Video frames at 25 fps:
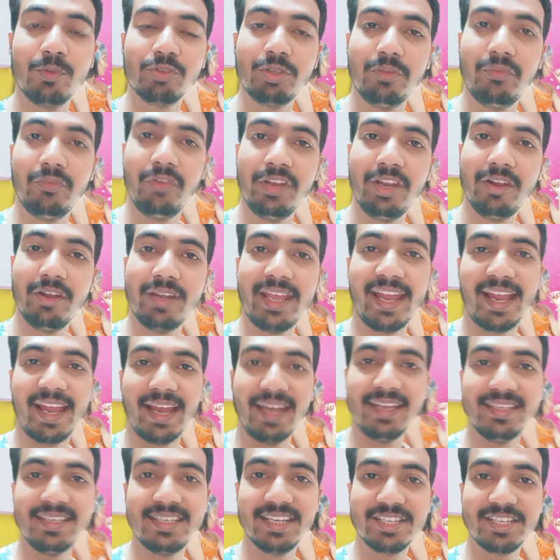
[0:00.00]
মতন ভিডিওটা
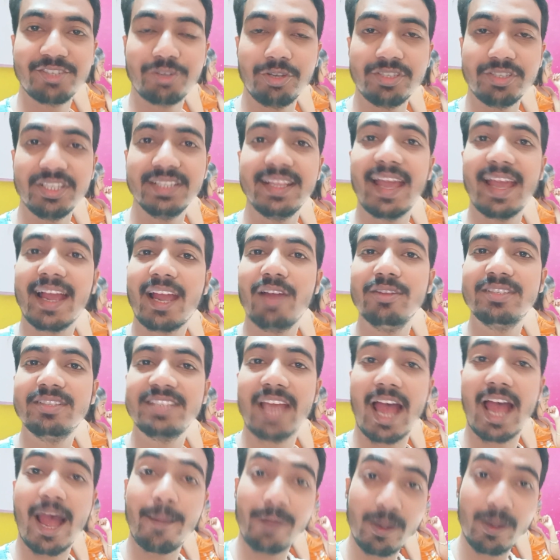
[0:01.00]
এখানেই শেষ করছি দেখা হচ্ছে
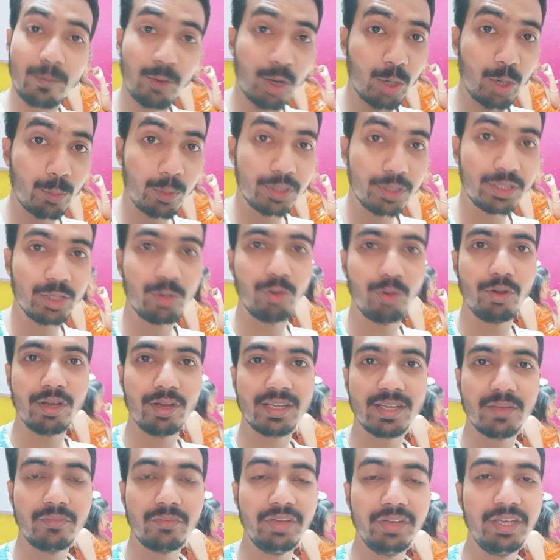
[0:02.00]
আবার পরবর্তী কোনো
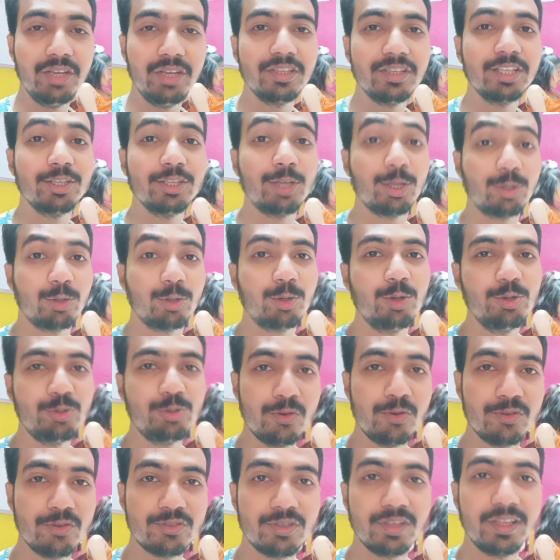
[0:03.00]
একটা ভিডিওতে ততক্ষণ
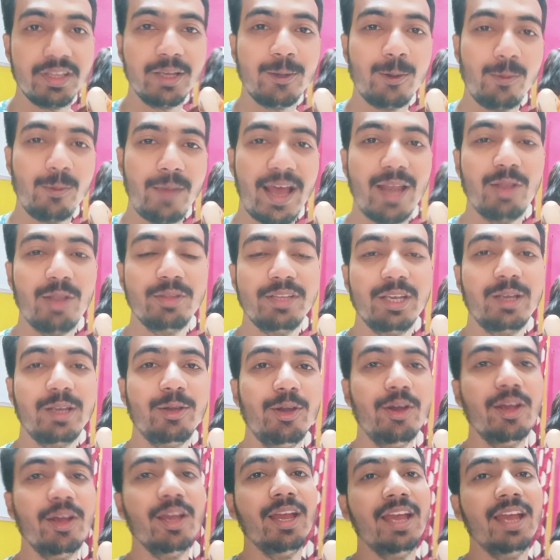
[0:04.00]
সুস্থ থেকো ভালো থেকো
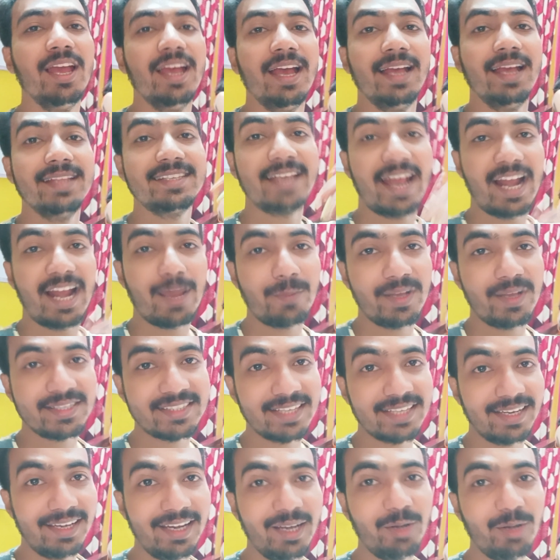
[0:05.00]
যারা আমার
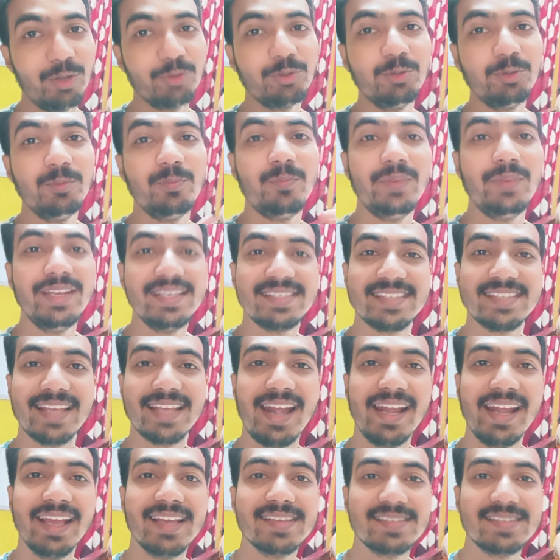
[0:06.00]
চ্যানেলে নতুন প্লিজ
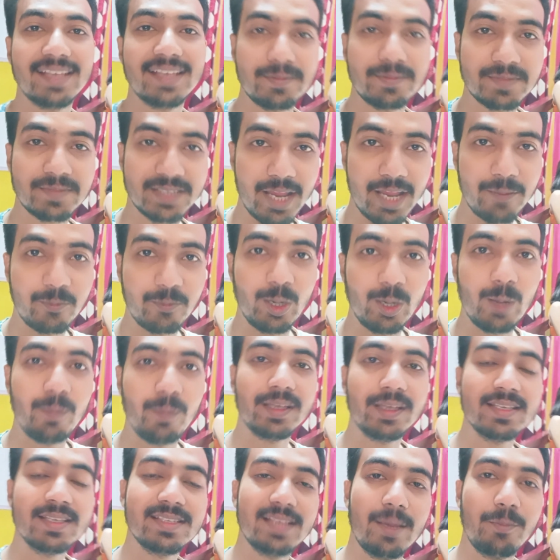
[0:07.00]
চ্যানেলটাকে সাবস্ক্রাইব করে
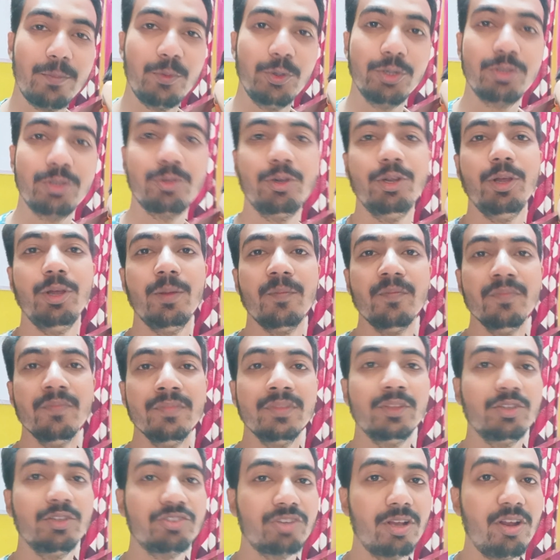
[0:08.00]
আমাকে সাপোর্ট করো
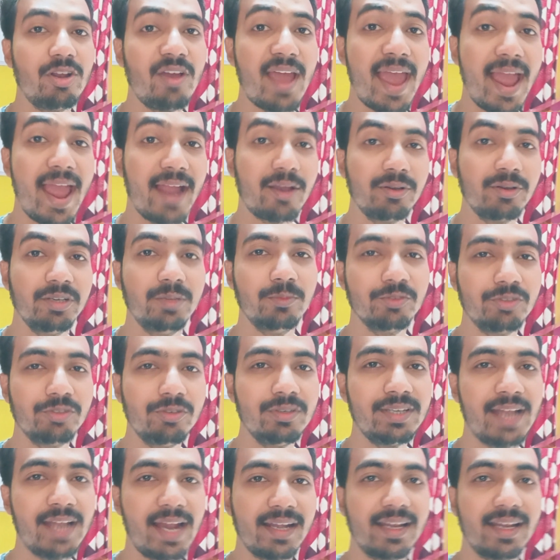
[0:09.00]
তো চলো এখনের মতন
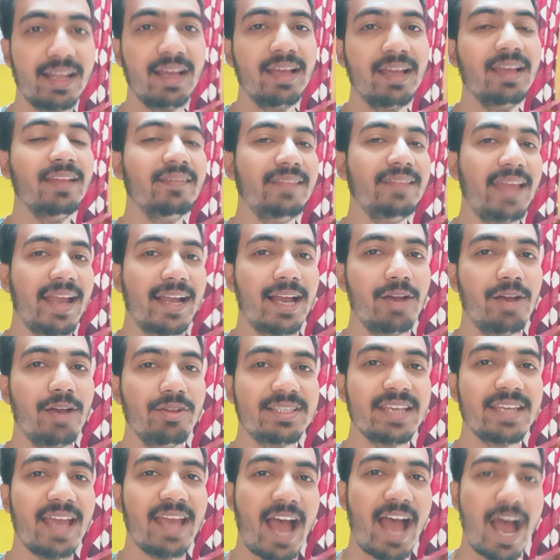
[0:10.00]
টাটা দেখা
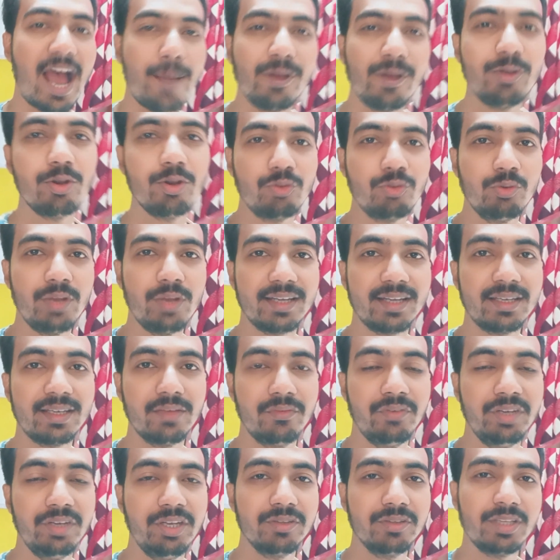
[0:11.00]
হচ্ছে আবার নতুন একটা
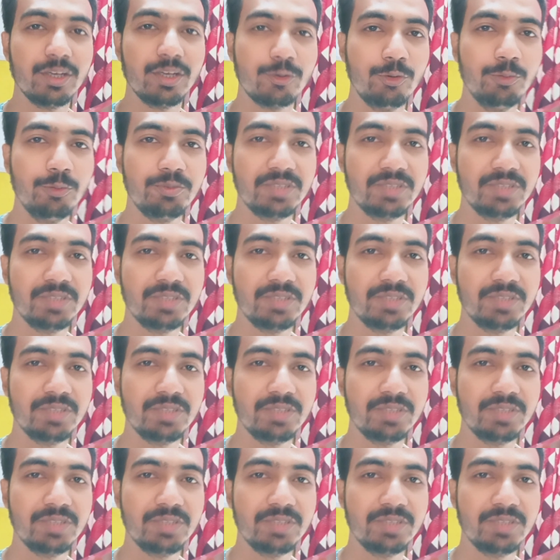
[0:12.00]
ভিডিওতে খুব